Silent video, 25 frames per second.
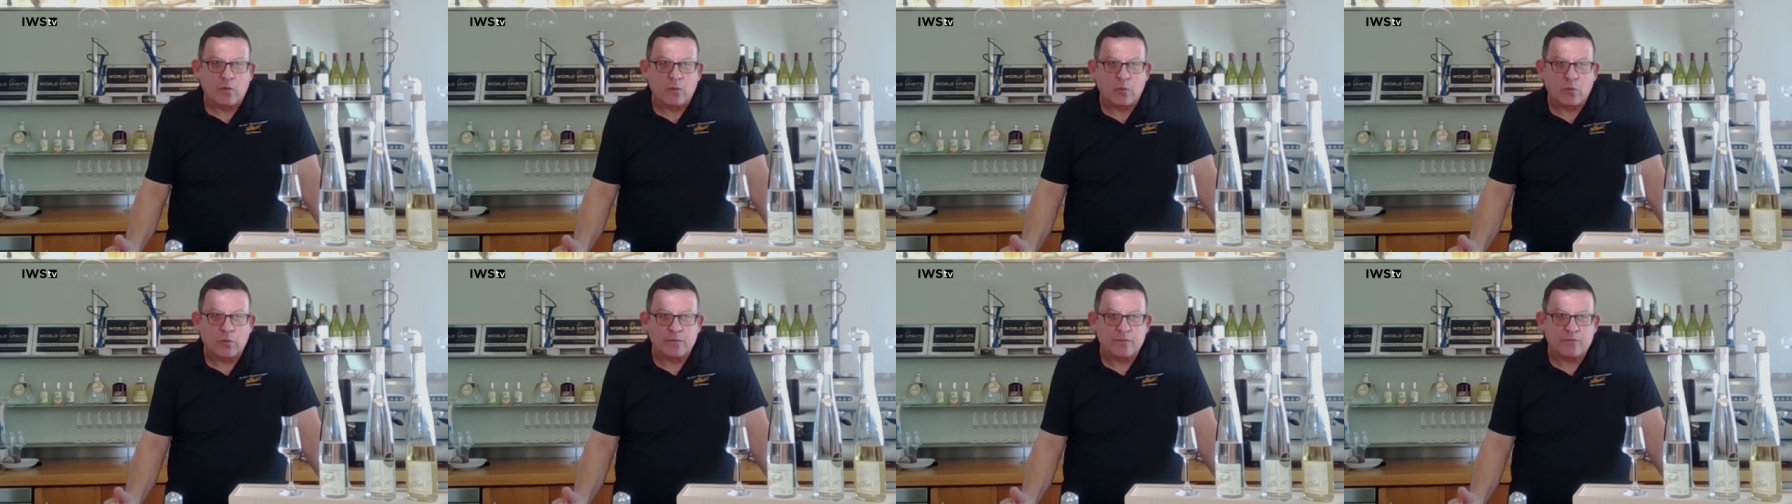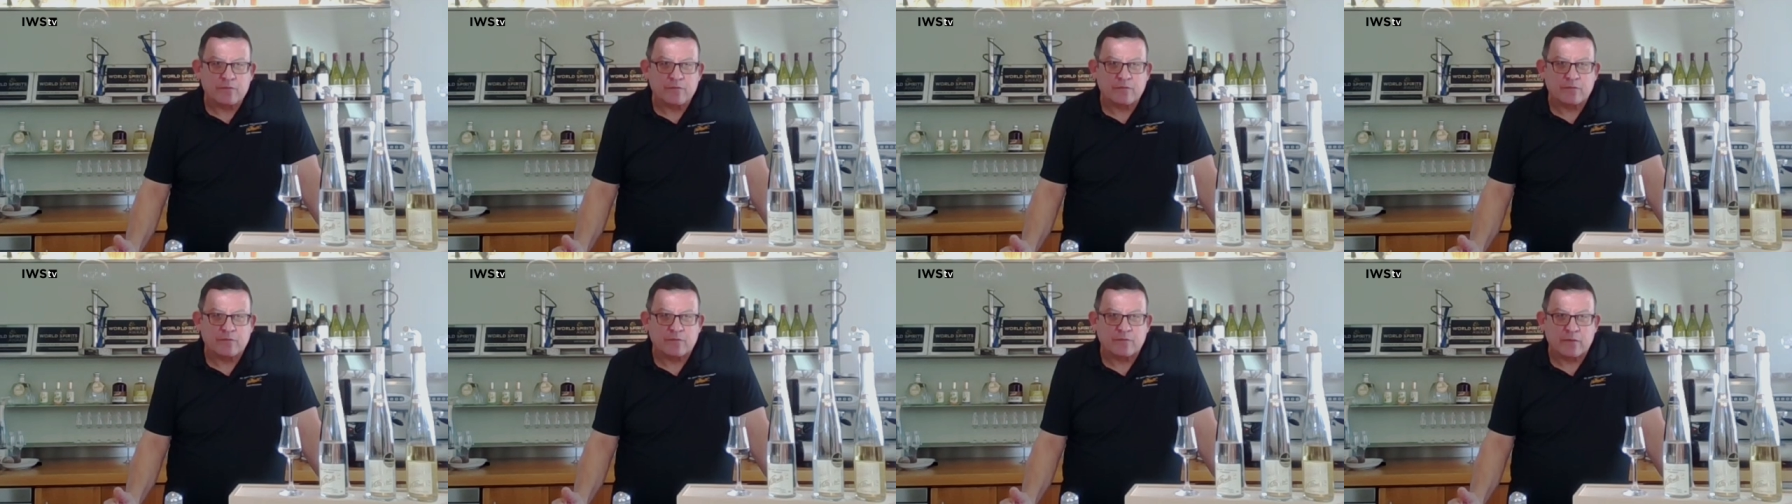
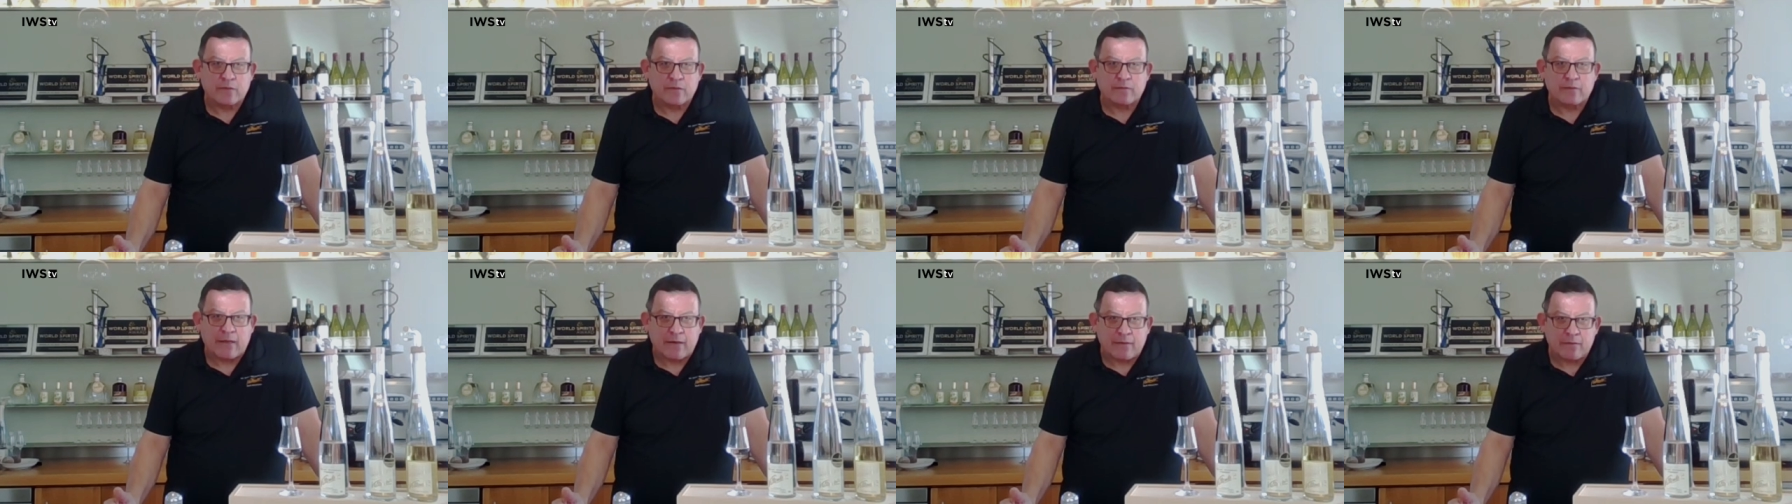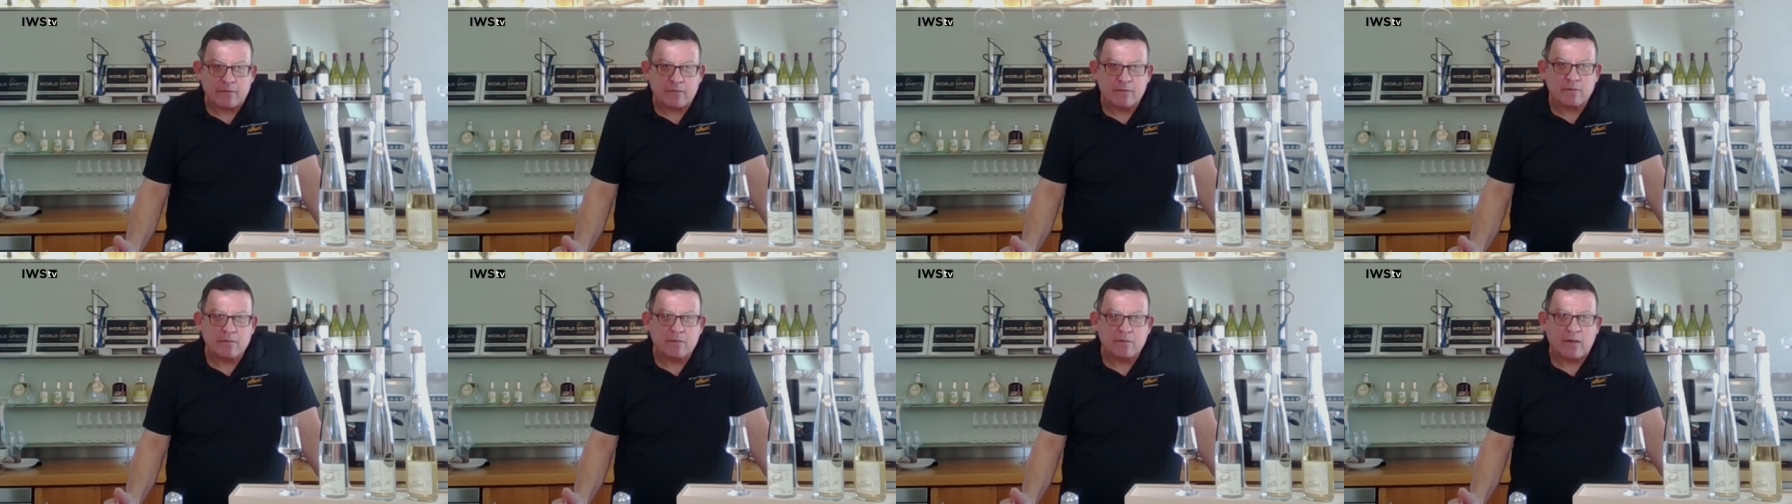Und äh,
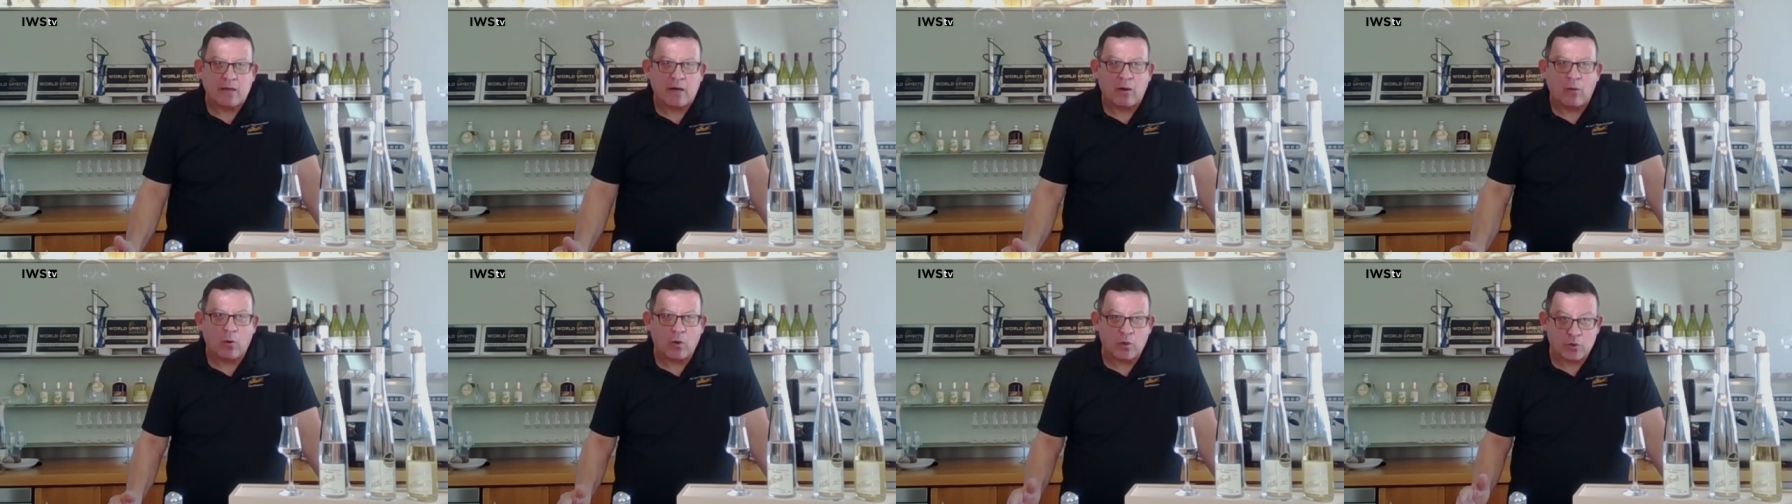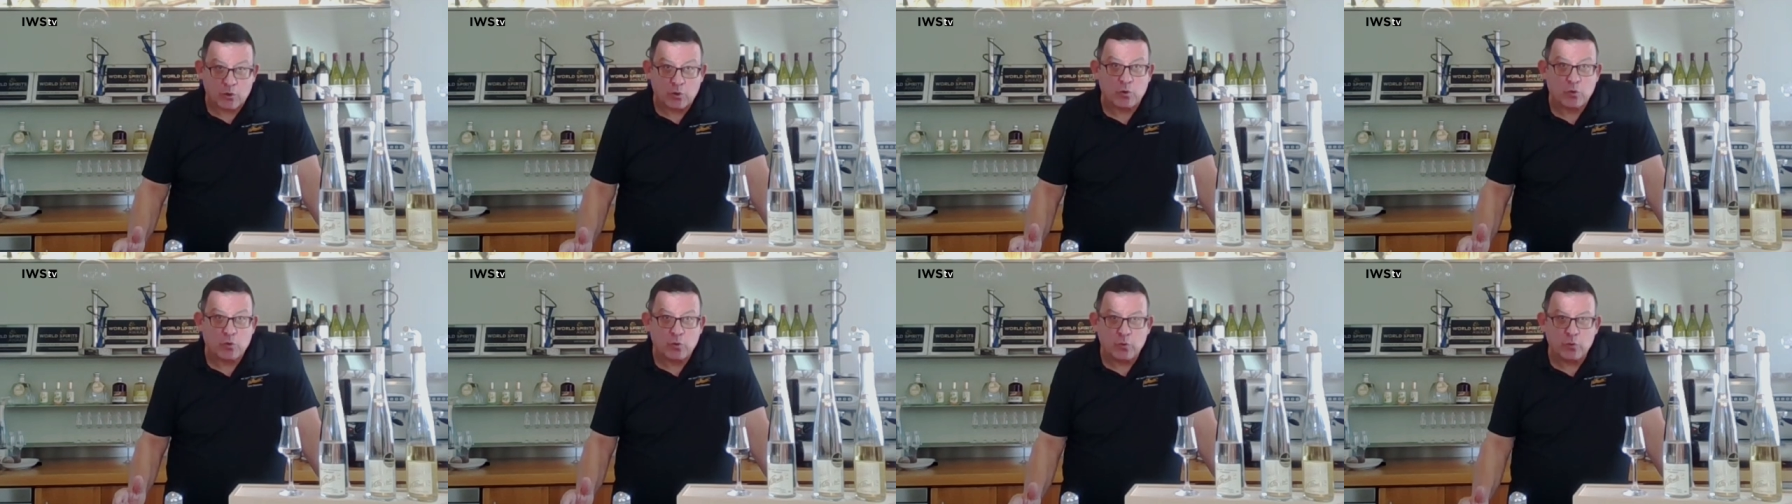dann
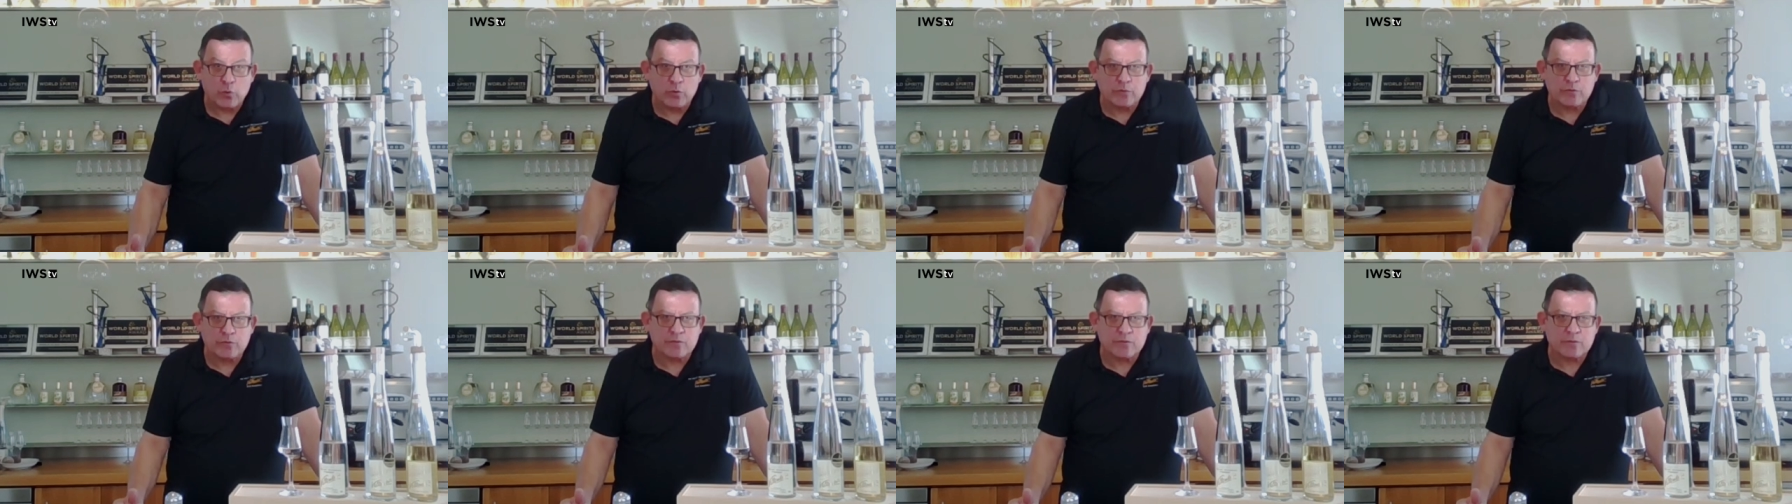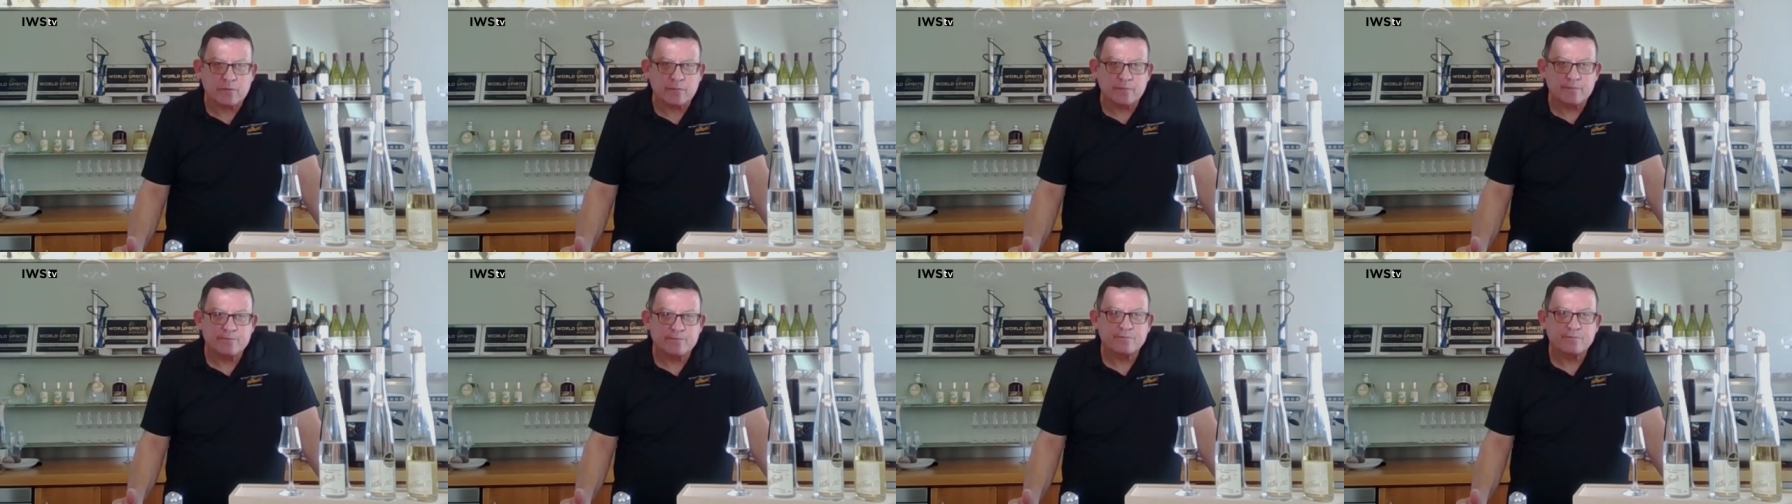auch
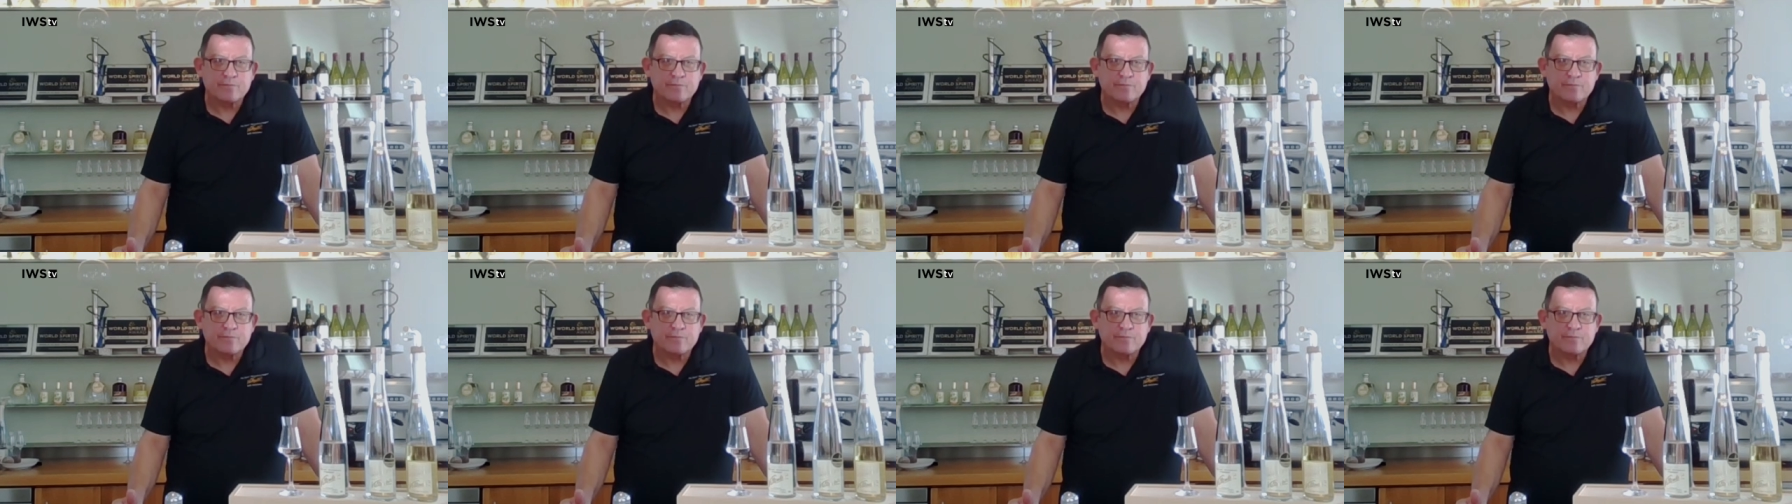gekühlt